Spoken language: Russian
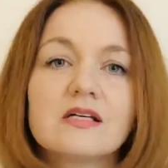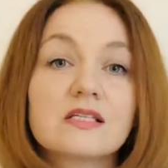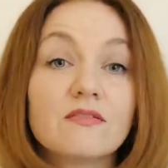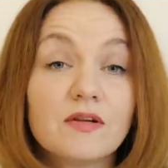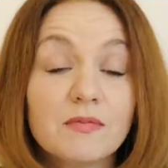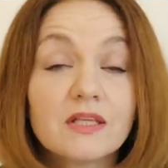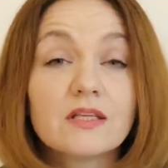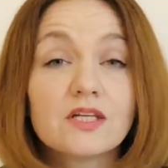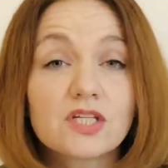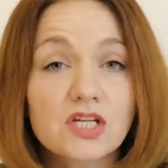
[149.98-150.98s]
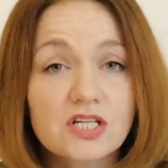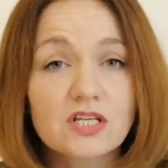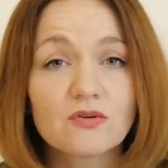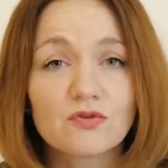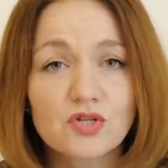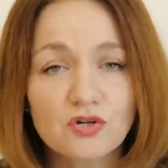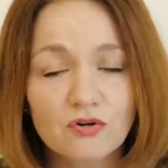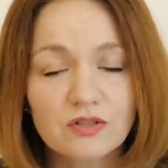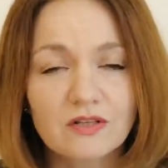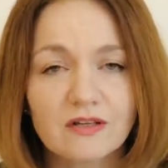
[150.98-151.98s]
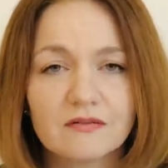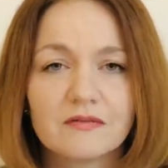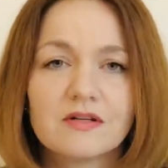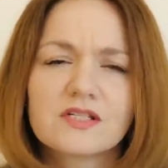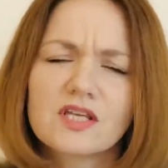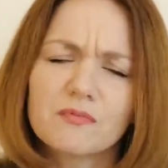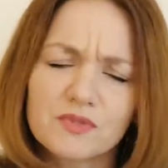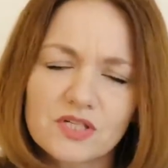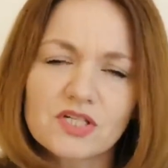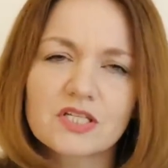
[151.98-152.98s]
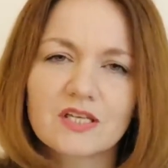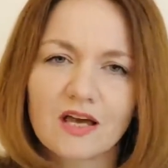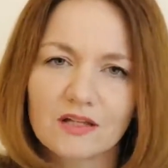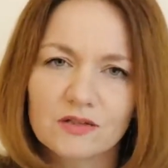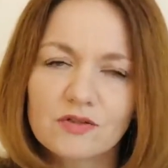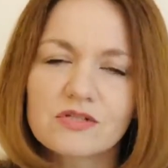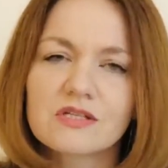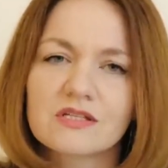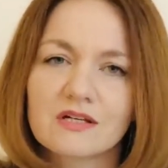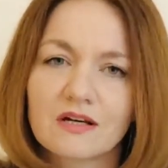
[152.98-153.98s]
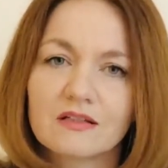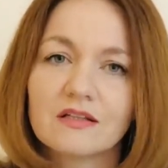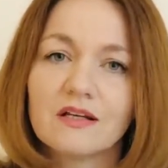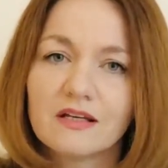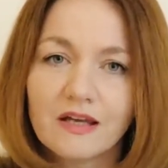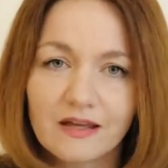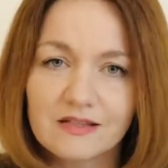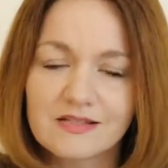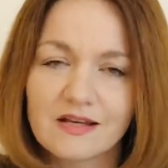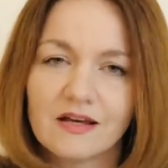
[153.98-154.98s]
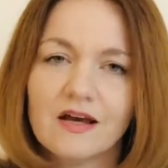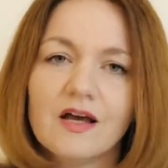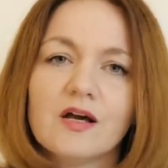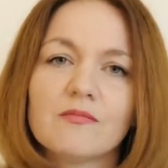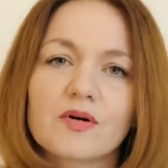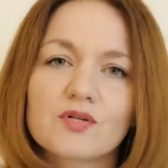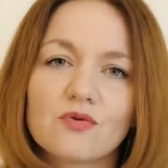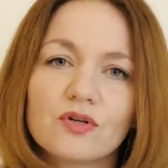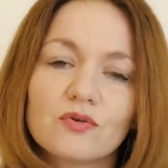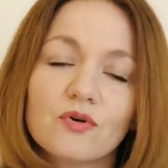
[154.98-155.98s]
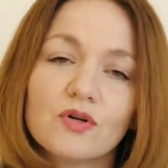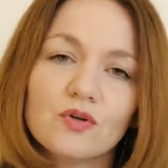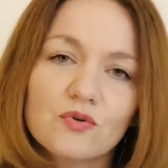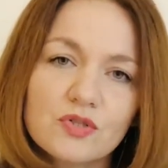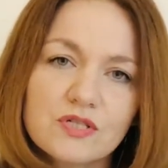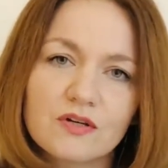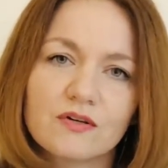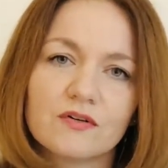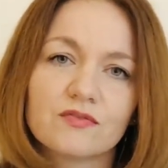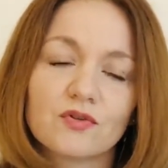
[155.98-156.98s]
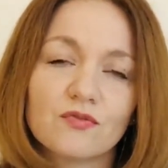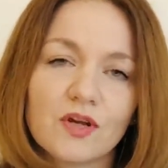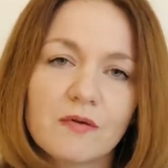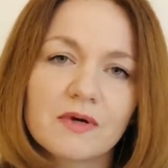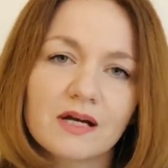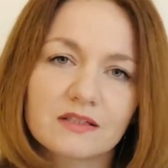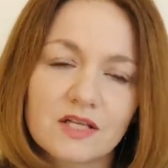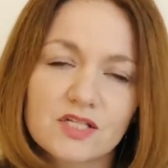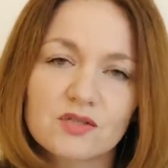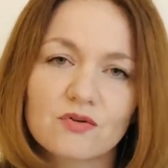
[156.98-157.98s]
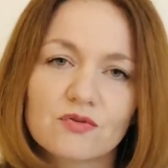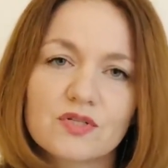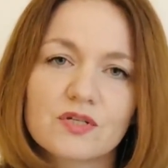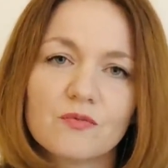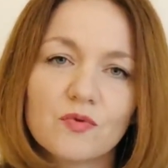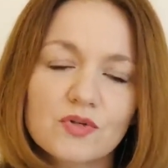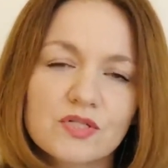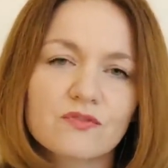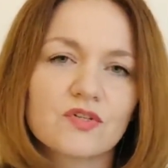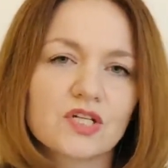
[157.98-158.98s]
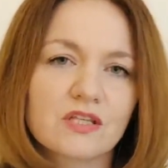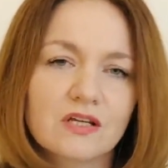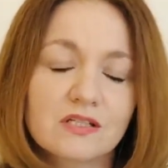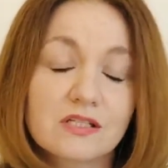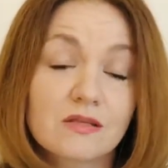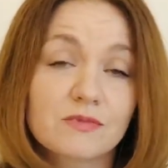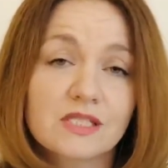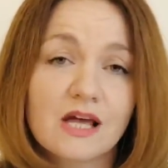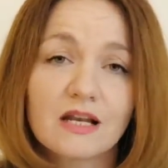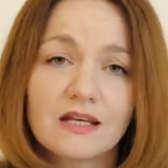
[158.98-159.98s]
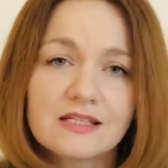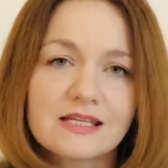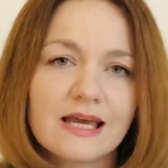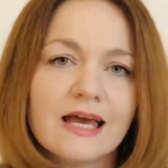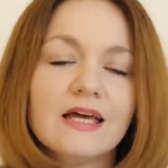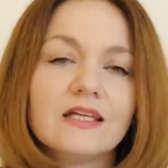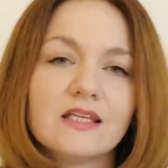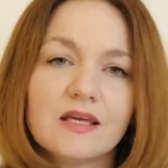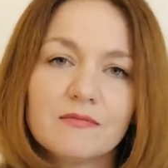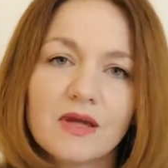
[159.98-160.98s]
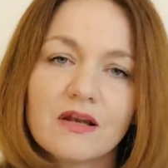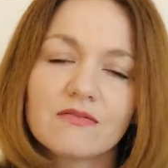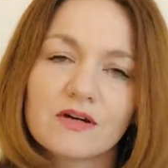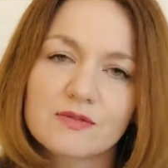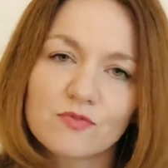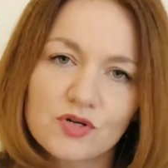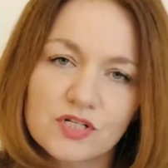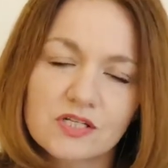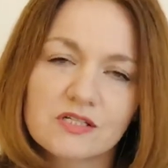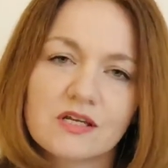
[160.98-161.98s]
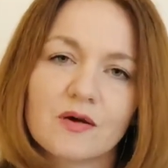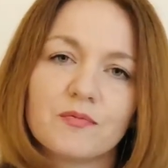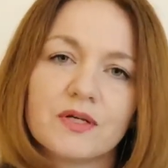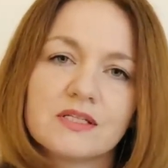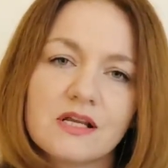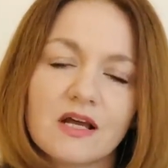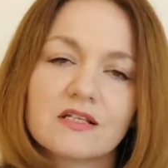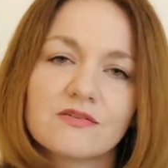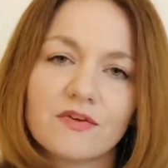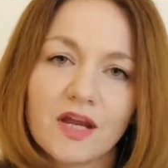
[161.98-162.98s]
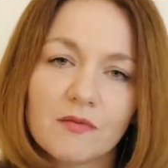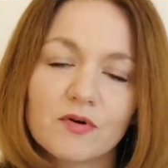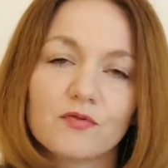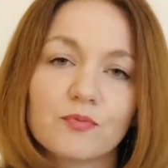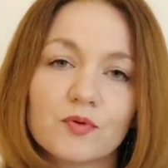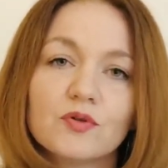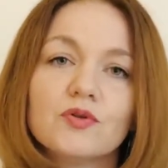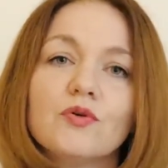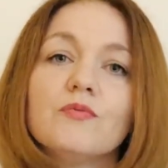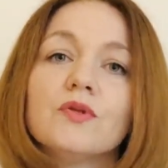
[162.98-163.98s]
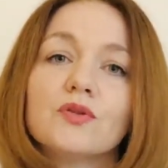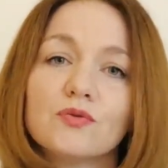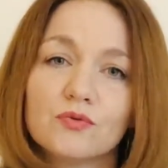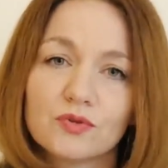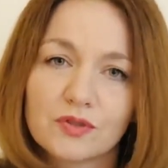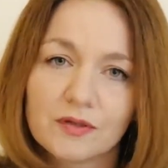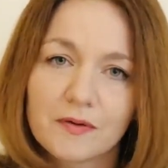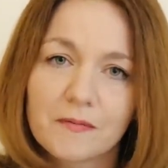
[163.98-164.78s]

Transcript: Современные чешские ученые скептически относятся к этой легенде, поскольку люди в то время, когда строился мост в XIV столетии, не имели возможности определять время вплоть до минут –